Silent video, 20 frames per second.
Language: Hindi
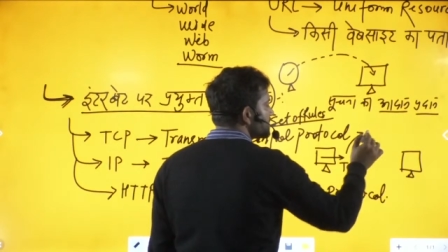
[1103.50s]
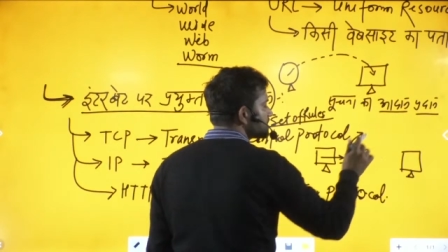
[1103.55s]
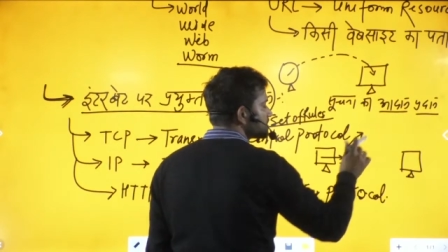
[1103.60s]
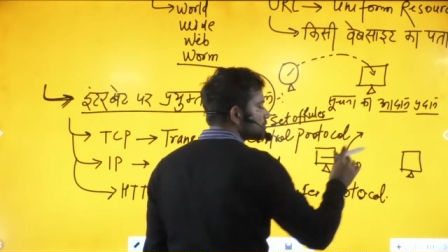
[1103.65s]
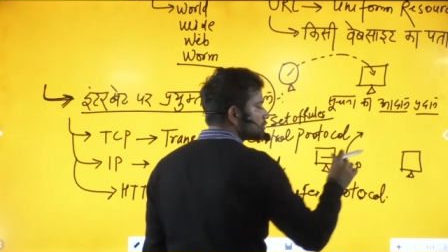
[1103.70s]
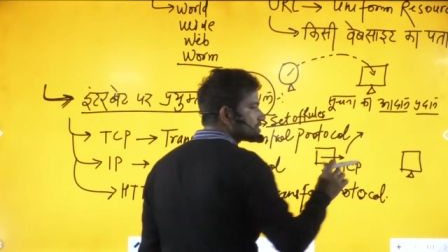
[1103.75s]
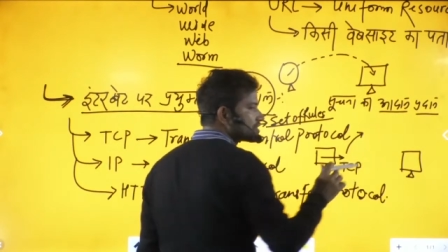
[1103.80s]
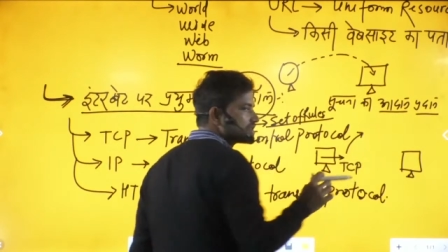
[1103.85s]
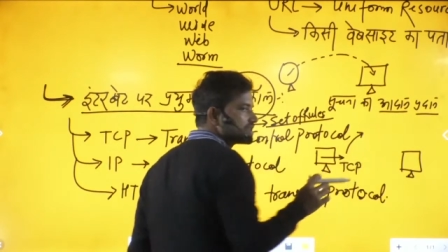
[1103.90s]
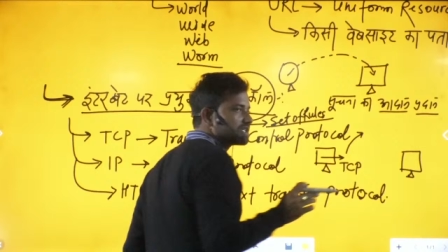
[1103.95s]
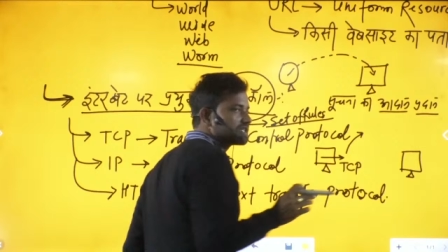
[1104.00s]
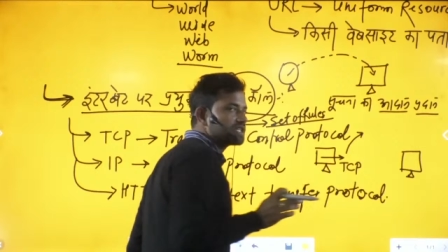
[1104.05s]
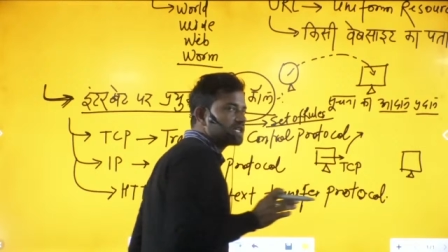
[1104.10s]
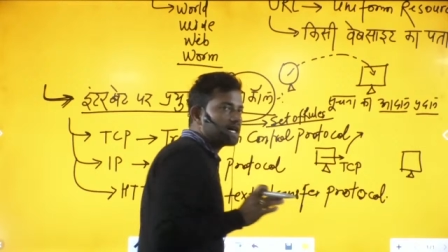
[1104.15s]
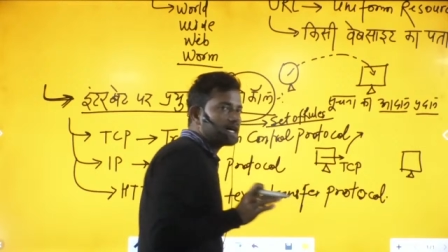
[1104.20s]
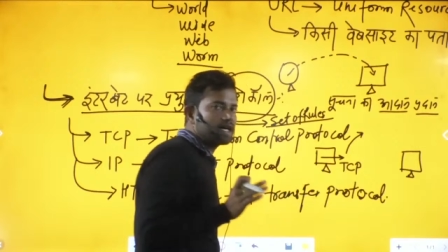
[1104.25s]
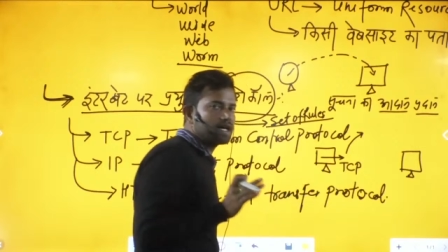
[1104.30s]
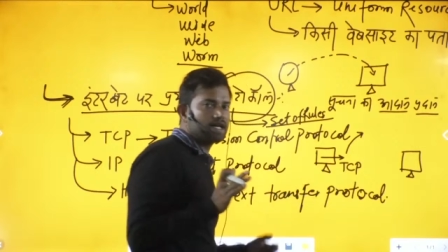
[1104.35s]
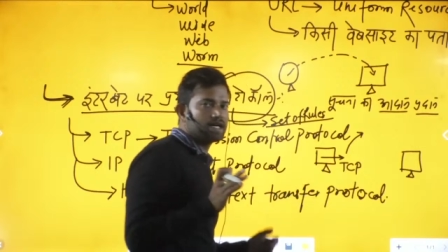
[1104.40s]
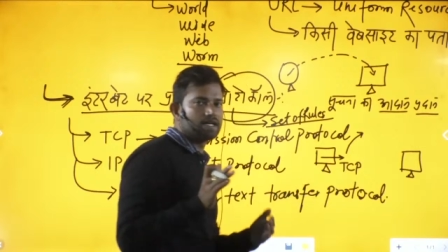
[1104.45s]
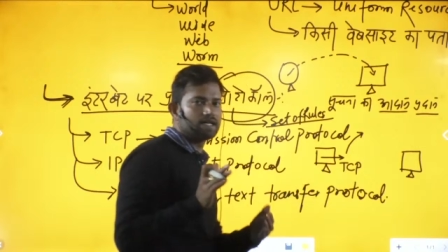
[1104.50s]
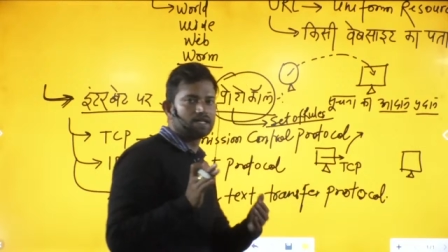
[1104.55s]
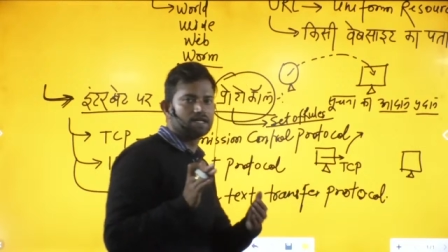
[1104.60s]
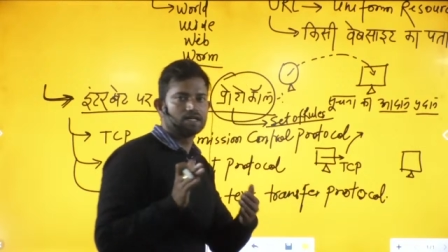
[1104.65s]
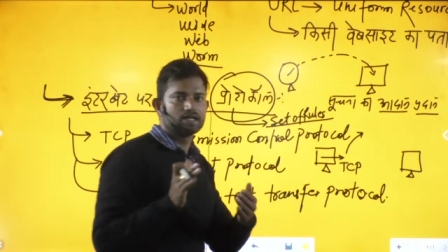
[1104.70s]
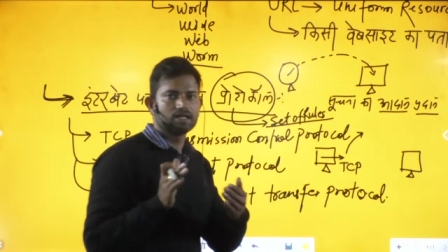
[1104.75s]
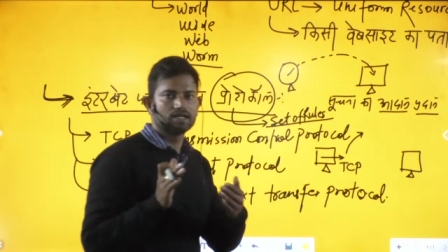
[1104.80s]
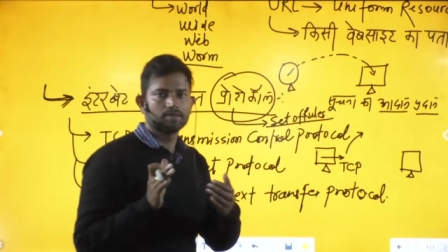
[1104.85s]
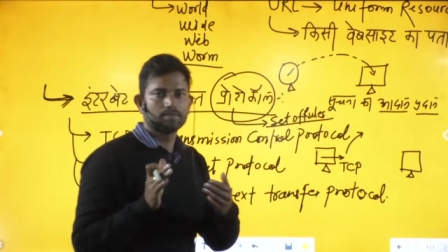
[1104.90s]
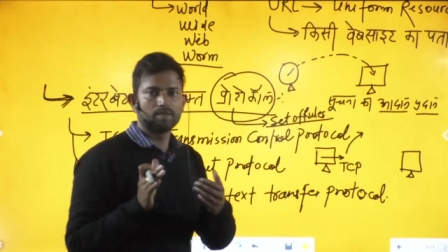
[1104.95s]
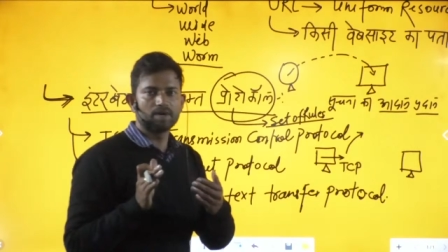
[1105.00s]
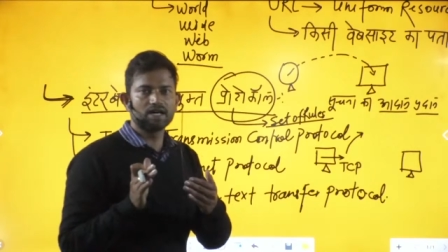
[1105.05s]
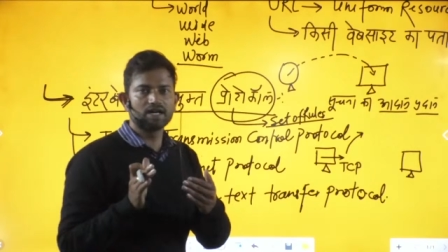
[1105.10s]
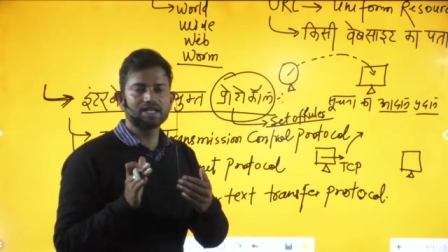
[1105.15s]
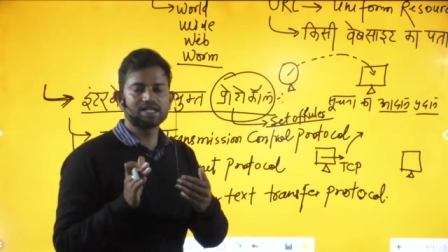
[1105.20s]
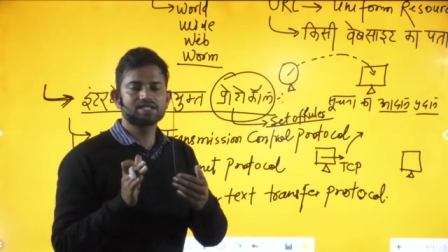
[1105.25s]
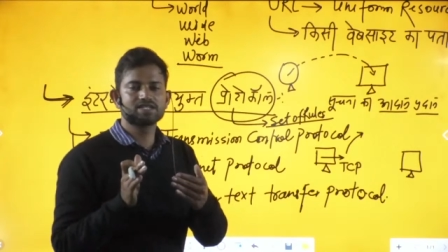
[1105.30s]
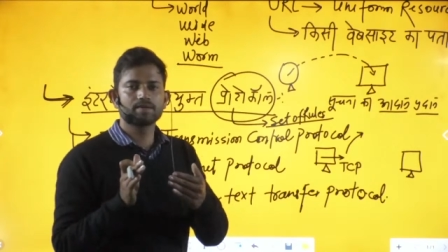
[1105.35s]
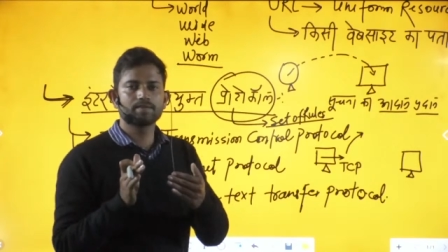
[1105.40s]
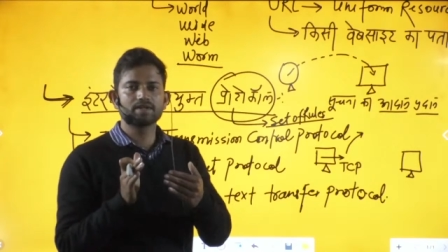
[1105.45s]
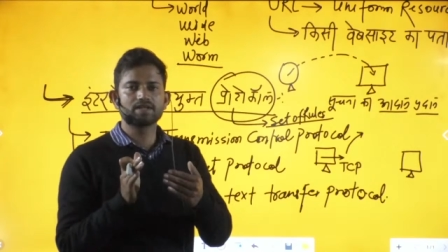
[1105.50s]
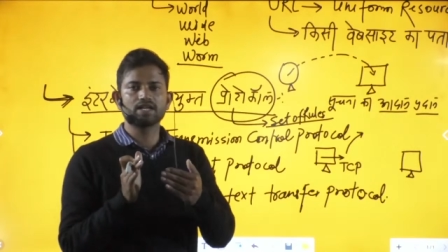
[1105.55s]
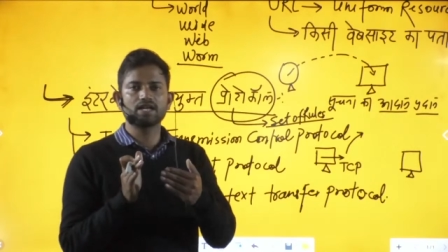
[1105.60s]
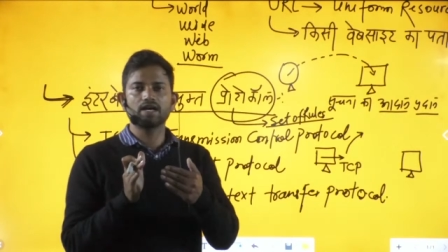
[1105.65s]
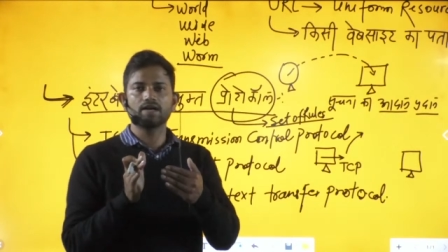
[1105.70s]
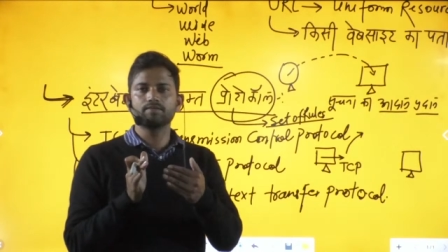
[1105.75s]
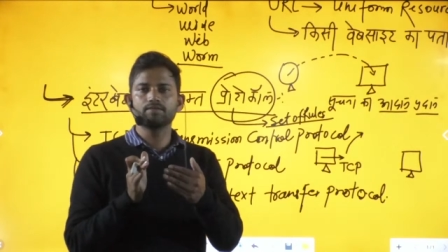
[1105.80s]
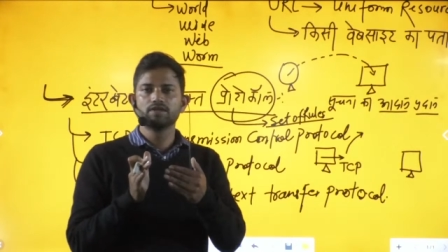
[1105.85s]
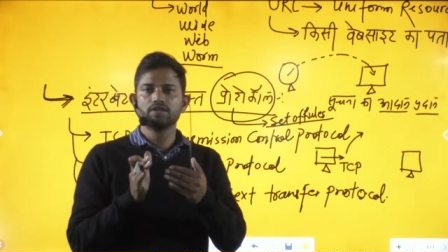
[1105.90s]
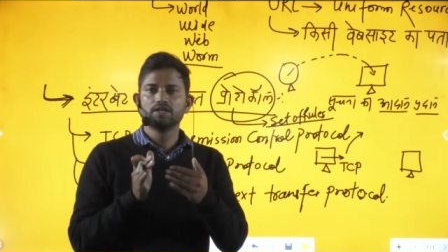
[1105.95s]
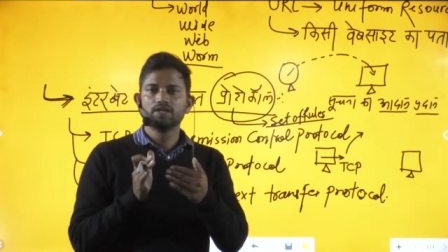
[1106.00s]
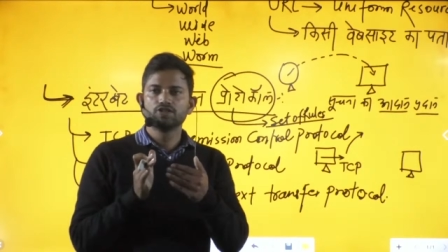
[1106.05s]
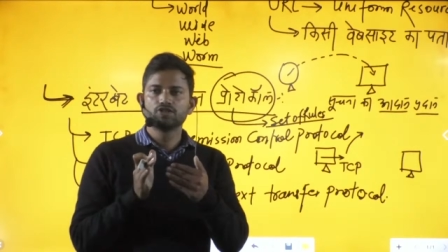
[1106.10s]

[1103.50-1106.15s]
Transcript: में तोड़ देता है बंडल से मतलब